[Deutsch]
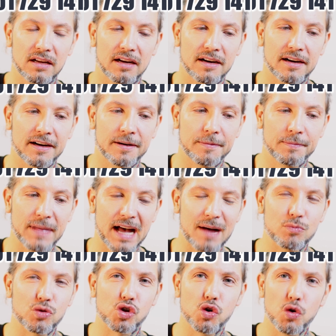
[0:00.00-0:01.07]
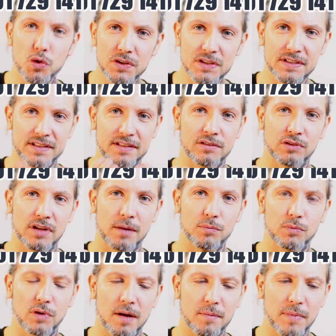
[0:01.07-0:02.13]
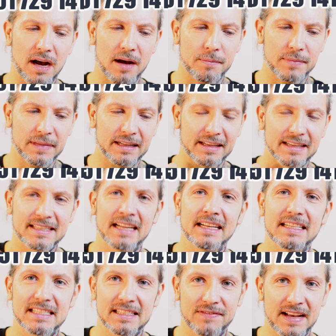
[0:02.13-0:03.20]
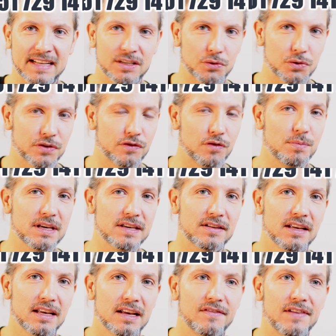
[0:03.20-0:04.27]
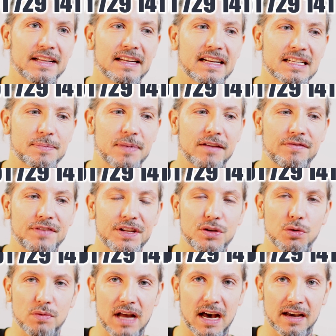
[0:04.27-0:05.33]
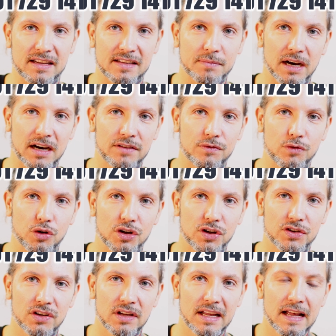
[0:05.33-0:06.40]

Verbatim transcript: Ähm, am schönsten und am, am, am interessantesten wäre es natürlich für mich, wenn ihr das per Videonachricht machen würdet.